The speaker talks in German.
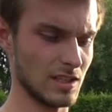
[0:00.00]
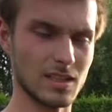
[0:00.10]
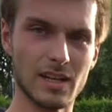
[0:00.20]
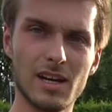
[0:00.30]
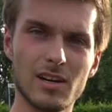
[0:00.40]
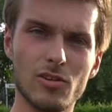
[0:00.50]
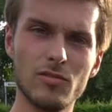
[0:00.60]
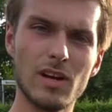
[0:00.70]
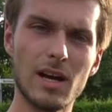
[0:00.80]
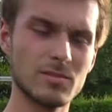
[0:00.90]
Danach,
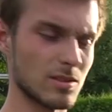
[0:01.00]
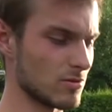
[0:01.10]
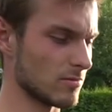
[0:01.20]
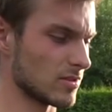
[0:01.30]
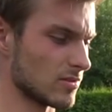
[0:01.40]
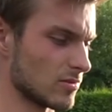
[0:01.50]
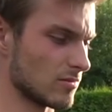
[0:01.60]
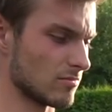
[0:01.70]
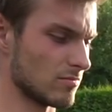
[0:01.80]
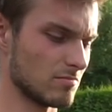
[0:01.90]
irgendwie abends habe ich immer so, so,
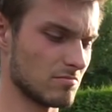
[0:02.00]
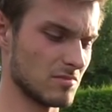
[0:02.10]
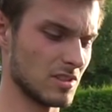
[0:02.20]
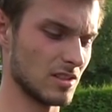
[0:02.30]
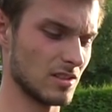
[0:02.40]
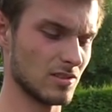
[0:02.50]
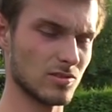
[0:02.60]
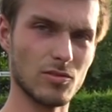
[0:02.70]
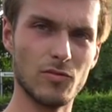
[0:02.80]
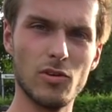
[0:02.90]
ein,
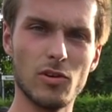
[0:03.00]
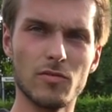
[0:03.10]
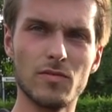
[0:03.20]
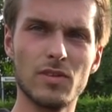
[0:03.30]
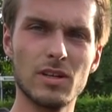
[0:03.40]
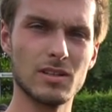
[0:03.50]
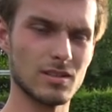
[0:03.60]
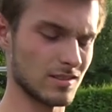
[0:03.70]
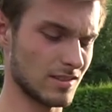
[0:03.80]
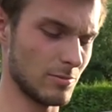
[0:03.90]
so ein Gefühl auf den Fingern,
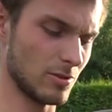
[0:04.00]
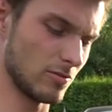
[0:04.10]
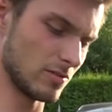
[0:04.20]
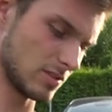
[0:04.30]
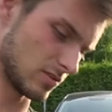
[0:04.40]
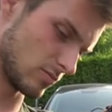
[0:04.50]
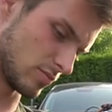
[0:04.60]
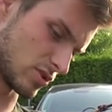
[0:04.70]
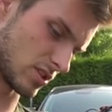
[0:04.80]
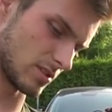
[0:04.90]
das kann man irgendwie nicht so gut
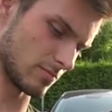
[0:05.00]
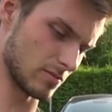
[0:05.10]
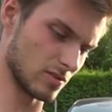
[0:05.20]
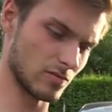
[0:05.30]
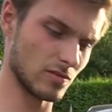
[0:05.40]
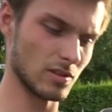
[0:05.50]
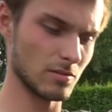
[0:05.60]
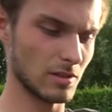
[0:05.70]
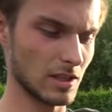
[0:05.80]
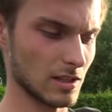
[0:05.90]
beschreiben. Das ist irgendwie
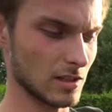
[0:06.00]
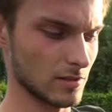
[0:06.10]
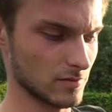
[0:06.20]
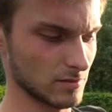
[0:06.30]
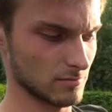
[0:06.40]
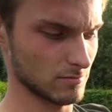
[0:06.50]
ekelhaft.